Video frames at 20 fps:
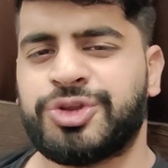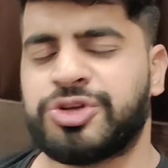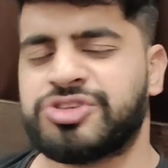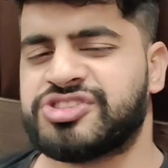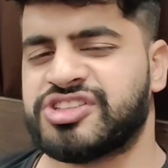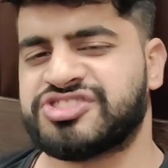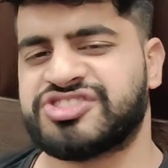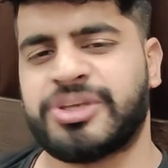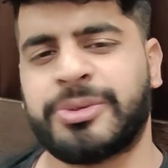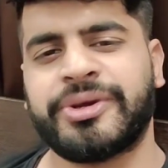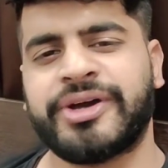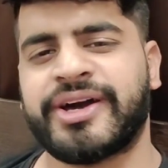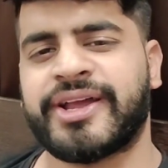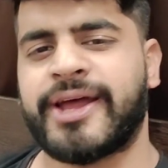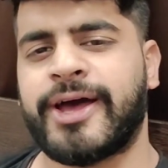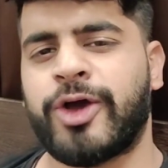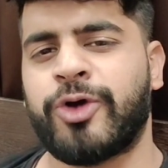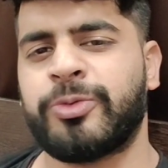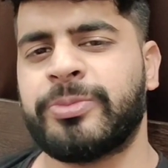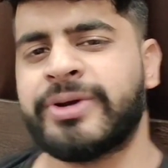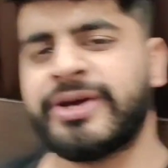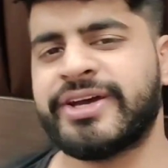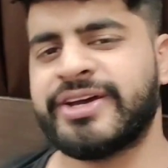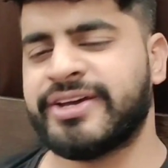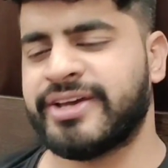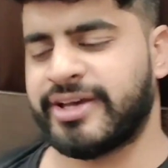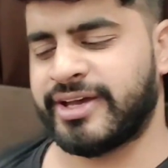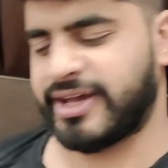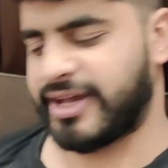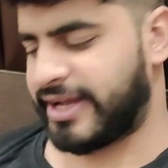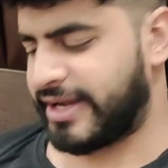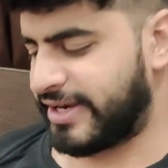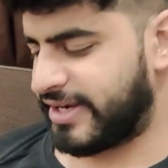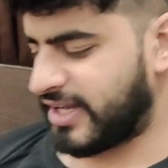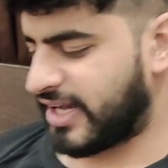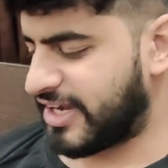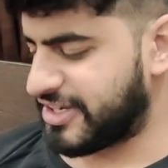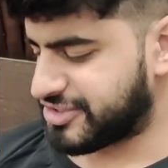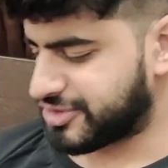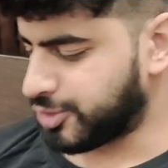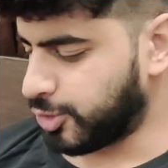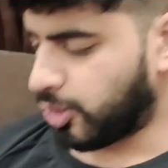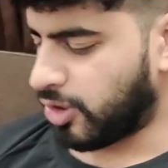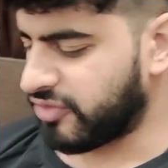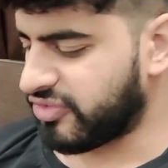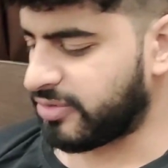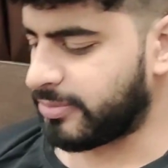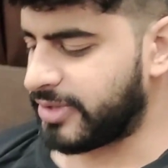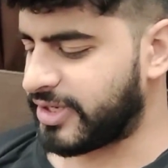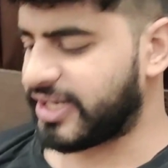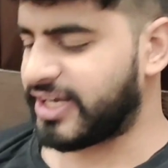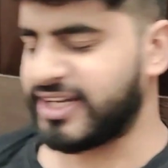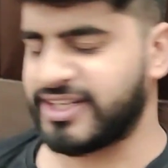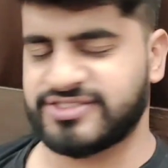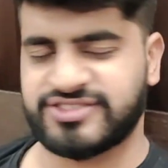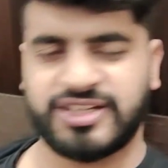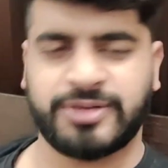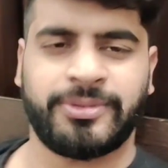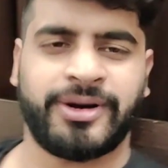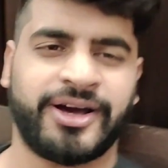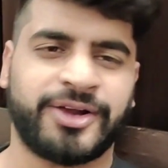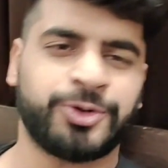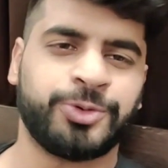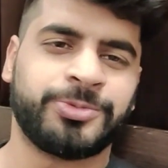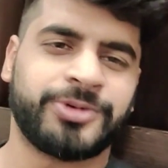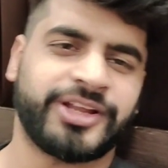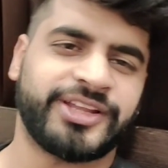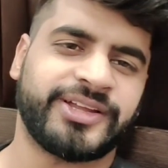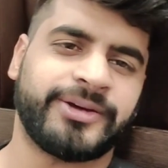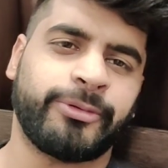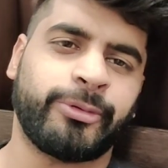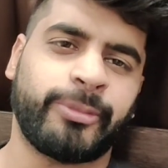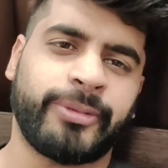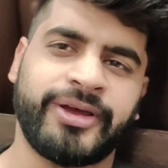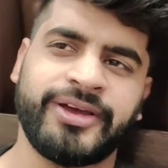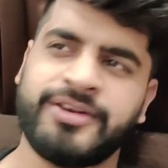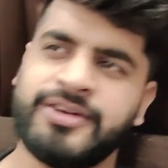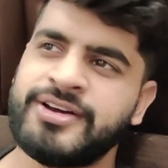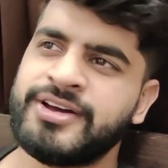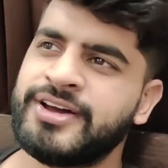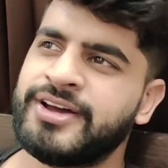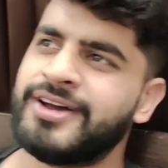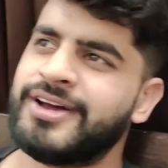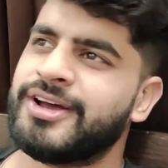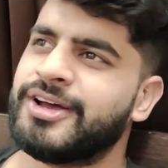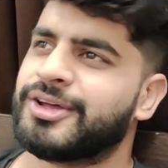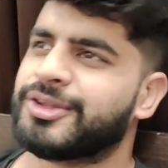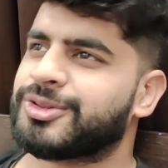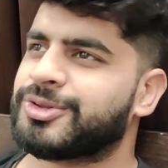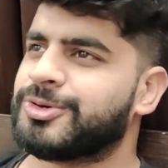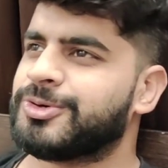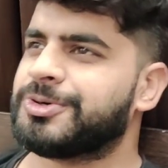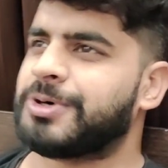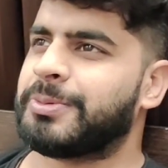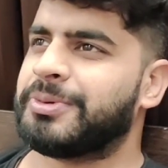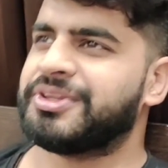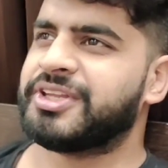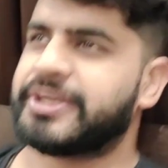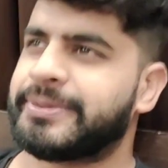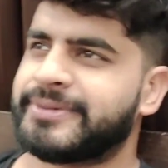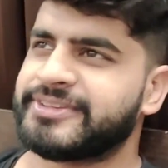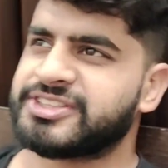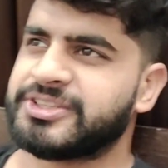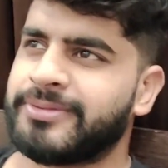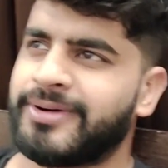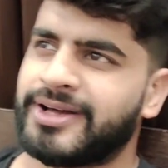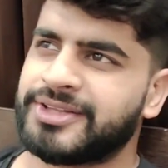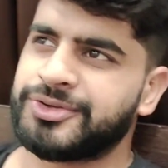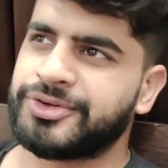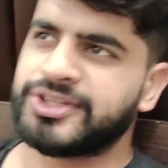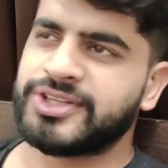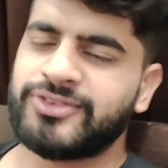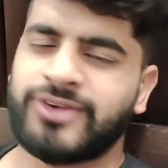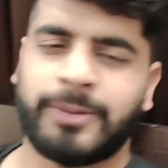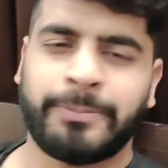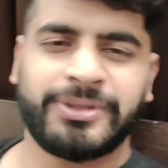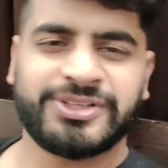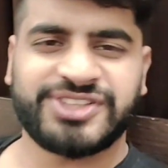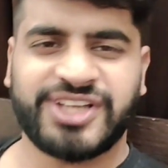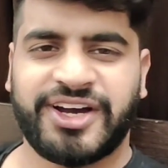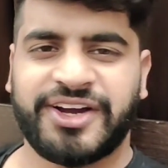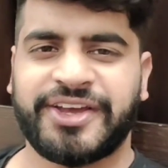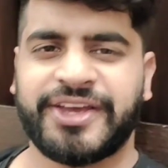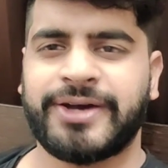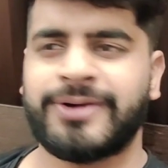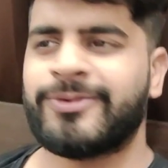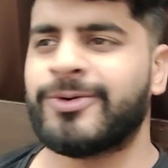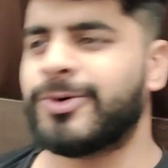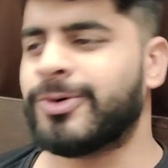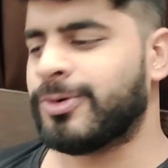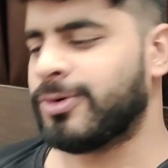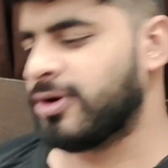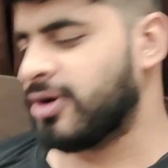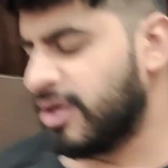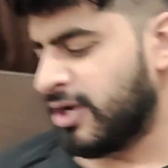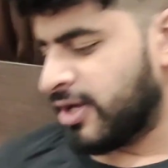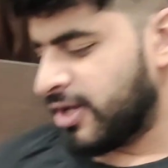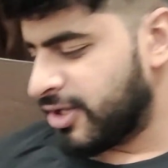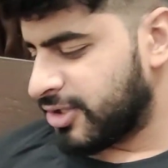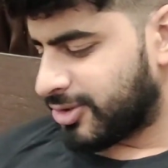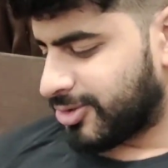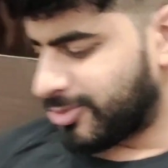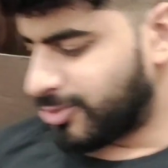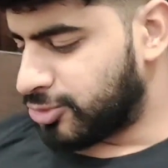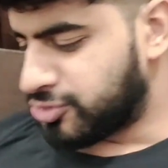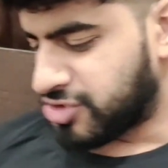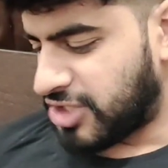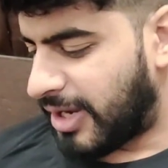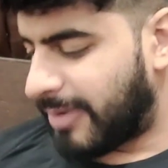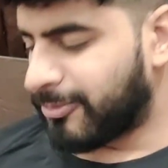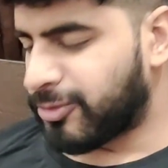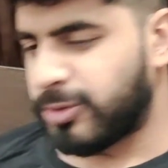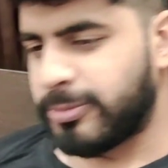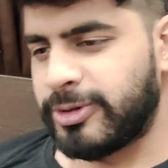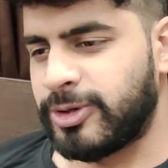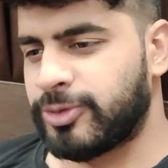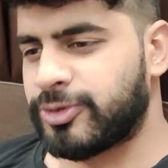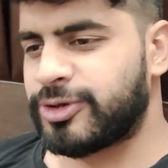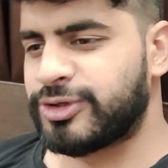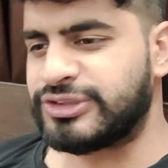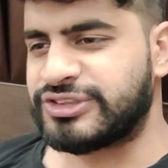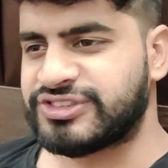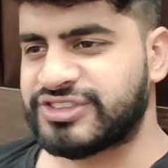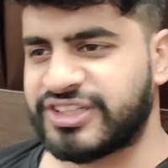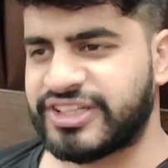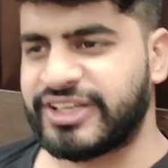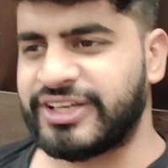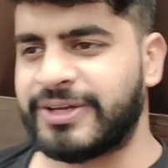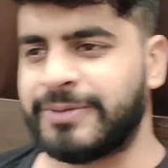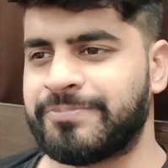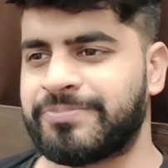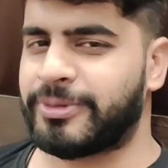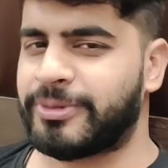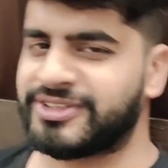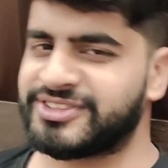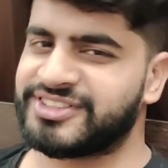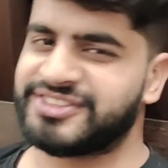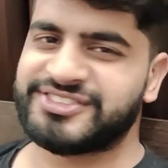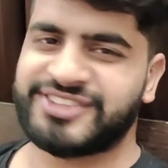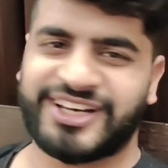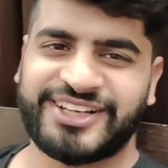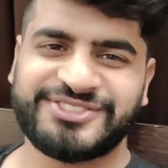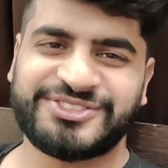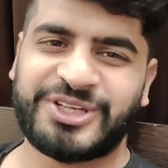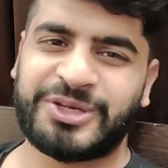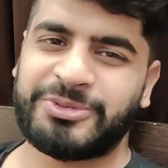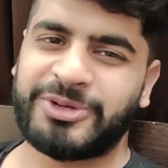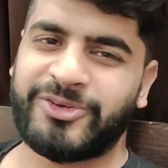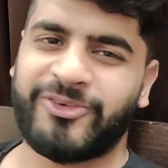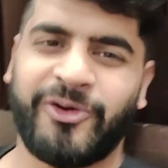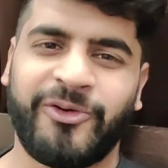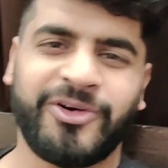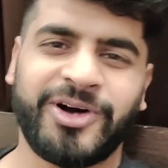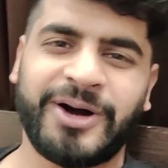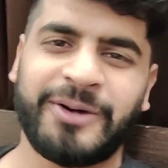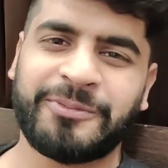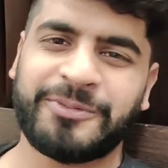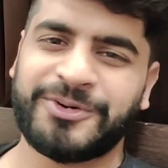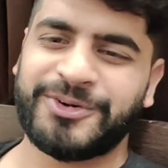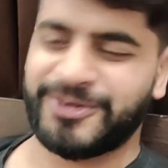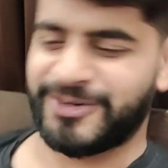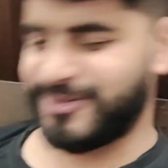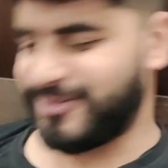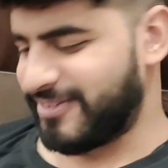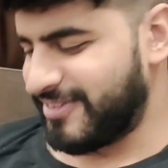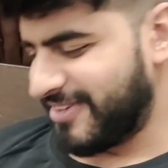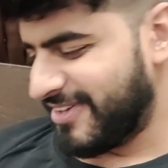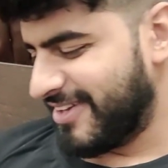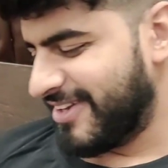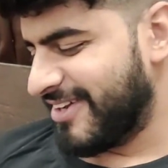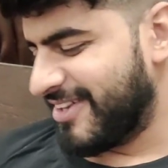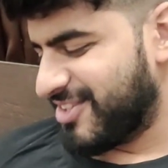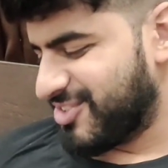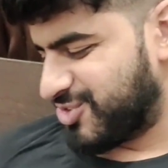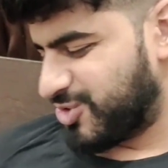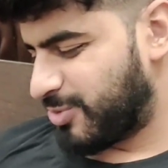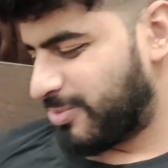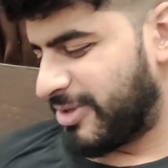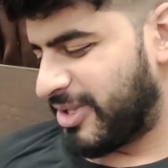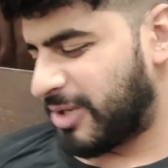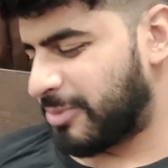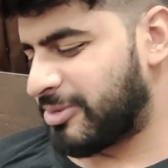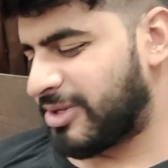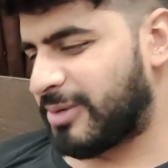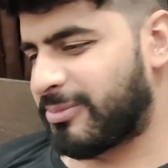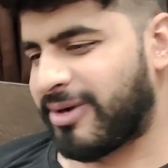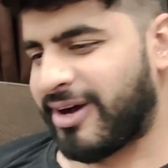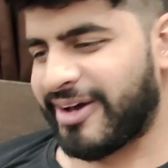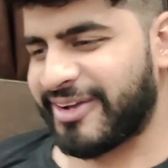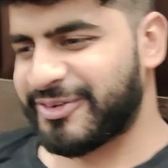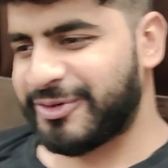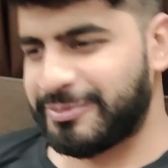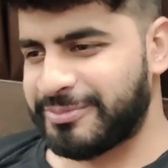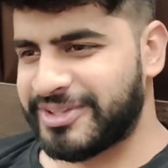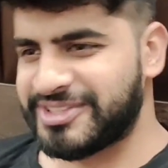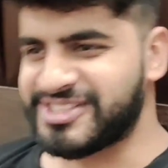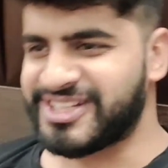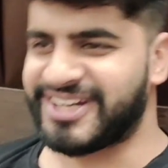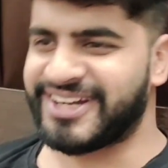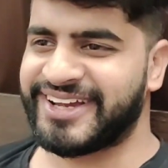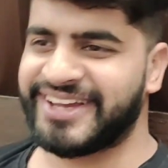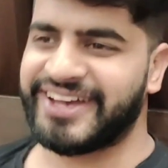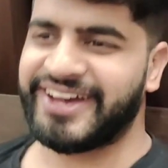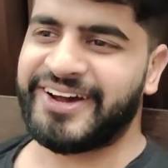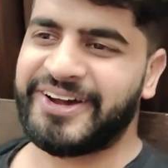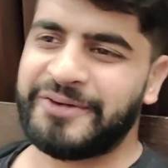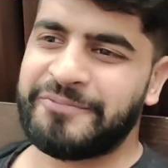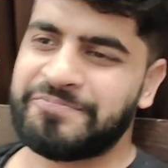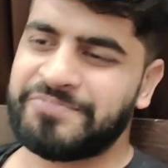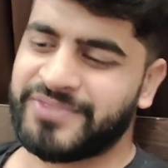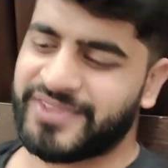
तो जस्ट अभी घर आया हूँ मैं एंड आज तो ऑफ है मेरा इसलिए बाहर घूम रहा था अभी मैं तो अभी निर्भय से बात हुई थी वापस आ गया वो तो शाम को मिलूंगा उससे उसके बाद इंसान से मिलवाऊंगा आपको जो मेरे बिना बाहर घूमने चला गया